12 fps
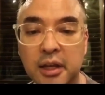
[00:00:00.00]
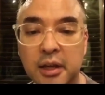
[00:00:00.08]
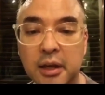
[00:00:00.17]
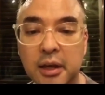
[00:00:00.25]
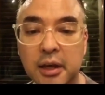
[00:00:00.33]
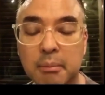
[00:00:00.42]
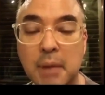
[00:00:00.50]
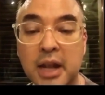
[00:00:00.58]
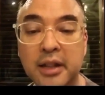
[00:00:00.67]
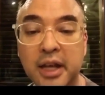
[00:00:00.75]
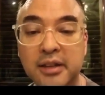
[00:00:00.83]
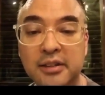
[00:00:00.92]

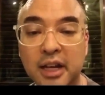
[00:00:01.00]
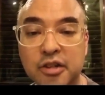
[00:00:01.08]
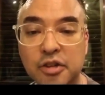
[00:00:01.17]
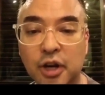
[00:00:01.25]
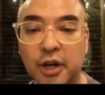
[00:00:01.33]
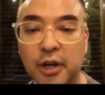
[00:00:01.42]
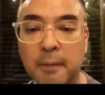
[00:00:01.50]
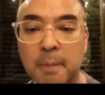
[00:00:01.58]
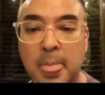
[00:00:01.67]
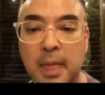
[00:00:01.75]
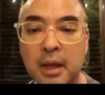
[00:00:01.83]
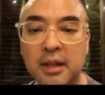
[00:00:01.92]
Monday session,
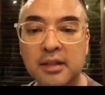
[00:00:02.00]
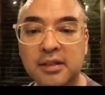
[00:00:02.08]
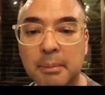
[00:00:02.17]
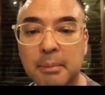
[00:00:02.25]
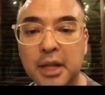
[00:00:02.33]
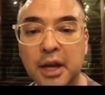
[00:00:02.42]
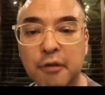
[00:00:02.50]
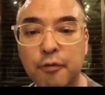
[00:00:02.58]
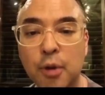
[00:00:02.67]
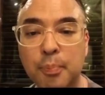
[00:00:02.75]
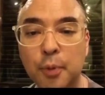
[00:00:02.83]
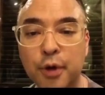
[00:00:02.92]
nasabi niya yung
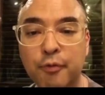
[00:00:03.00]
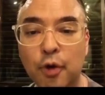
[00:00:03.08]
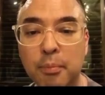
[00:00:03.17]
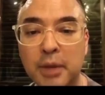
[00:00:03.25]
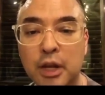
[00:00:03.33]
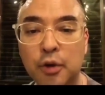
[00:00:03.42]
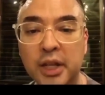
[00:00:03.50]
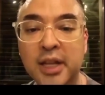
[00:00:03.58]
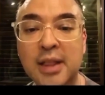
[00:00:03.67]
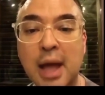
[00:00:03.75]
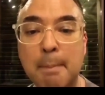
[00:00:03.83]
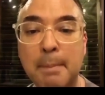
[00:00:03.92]
4.4 million
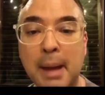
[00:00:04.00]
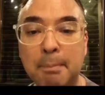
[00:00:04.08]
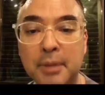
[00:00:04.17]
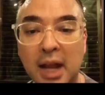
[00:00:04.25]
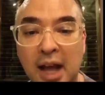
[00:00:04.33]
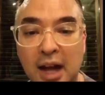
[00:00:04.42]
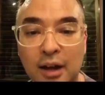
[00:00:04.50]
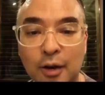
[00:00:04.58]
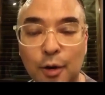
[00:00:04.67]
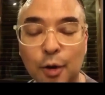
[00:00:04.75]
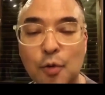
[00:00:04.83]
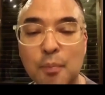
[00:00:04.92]
i-top up na lang or
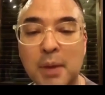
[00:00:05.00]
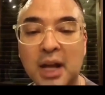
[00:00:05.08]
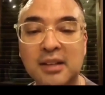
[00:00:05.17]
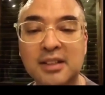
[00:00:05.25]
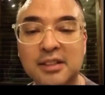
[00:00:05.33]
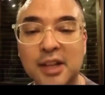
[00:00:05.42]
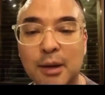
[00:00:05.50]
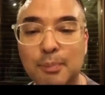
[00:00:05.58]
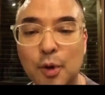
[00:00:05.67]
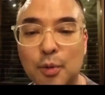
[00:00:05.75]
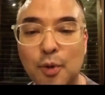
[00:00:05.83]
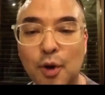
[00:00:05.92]
kumbaga sa
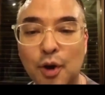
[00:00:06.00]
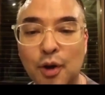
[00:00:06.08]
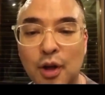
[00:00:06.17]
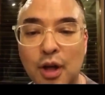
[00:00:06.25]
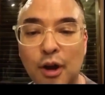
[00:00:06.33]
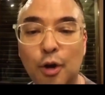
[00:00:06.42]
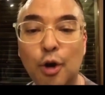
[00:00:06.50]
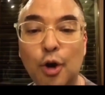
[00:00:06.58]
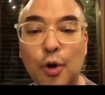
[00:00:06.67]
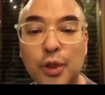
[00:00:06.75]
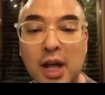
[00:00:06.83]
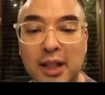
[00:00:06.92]
cellphone mo,
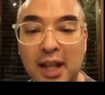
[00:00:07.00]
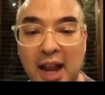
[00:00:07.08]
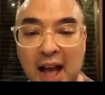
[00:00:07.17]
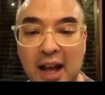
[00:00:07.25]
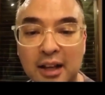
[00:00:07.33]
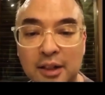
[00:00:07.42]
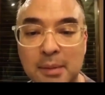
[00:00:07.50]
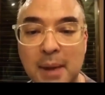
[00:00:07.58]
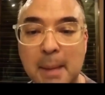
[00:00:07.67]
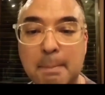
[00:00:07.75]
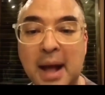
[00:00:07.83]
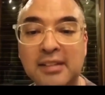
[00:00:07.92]
lo-loadan na lang, 'di ba?
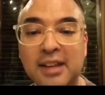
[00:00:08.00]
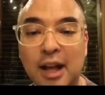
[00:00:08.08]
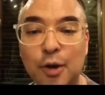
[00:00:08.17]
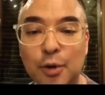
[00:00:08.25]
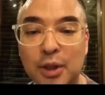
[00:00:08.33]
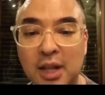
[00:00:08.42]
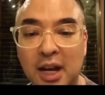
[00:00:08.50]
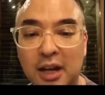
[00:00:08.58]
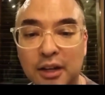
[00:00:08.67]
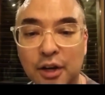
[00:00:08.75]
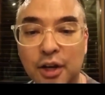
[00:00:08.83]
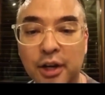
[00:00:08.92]
Pass a load na lang
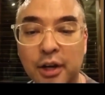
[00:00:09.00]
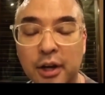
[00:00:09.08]
'yon.